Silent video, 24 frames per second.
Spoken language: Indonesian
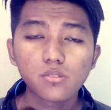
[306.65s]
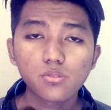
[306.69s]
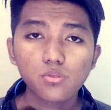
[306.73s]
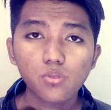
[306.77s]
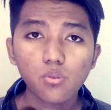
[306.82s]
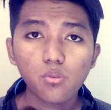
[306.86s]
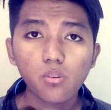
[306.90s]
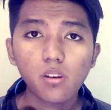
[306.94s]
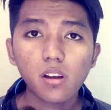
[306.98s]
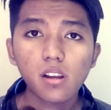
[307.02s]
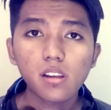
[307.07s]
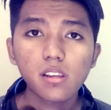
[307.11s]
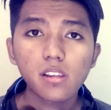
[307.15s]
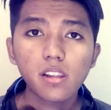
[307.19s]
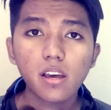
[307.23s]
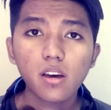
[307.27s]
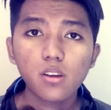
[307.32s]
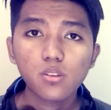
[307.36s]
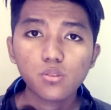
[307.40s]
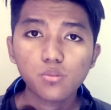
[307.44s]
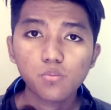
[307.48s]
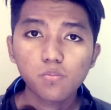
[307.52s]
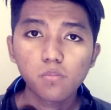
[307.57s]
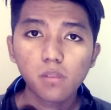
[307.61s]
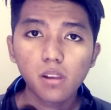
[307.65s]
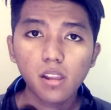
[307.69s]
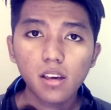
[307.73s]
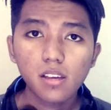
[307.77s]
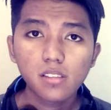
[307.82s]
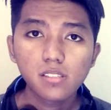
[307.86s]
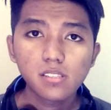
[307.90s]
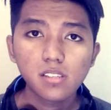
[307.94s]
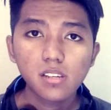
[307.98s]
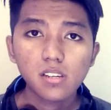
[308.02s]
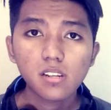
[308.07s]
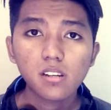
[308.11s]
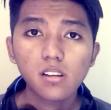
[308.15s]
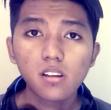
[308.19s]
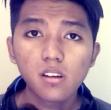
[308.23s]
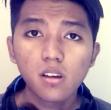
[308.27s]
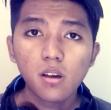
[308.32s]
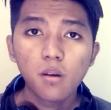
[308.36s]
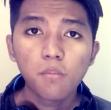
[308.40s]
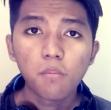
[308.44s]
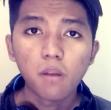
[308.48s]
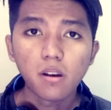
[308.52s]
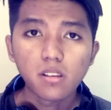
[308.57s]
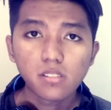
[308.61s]
So, kalian harus belajar
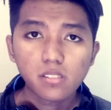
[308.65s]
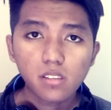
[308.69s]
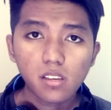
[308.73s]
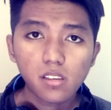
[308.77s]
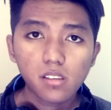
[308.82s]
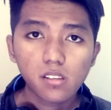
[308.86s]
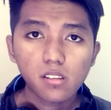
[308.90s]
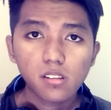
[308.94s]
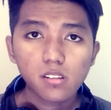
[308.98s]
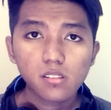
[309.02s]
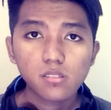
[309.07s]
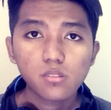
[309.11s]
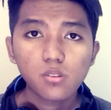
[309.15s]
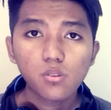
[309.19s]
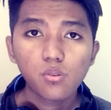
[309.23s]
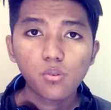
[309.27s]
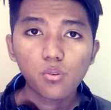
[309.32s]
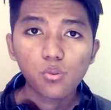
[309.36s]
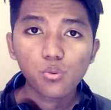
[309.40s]
bahasa Inggris